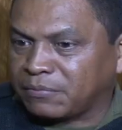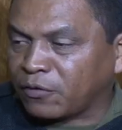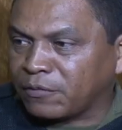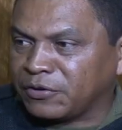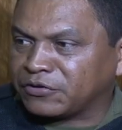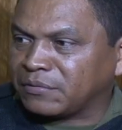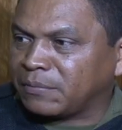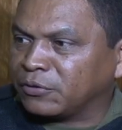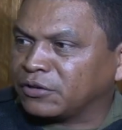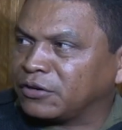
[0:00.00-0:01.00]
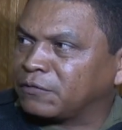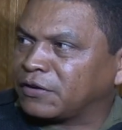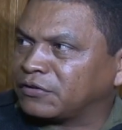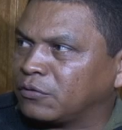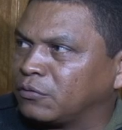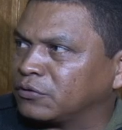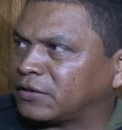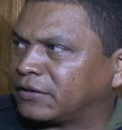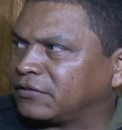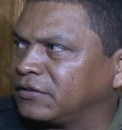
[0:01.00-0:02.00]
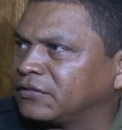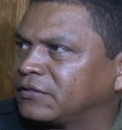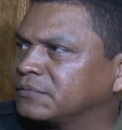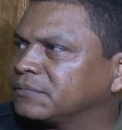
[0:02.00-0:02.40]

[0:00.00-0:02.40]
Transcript: Provavelmente também poderiam fazer algo com o taxista.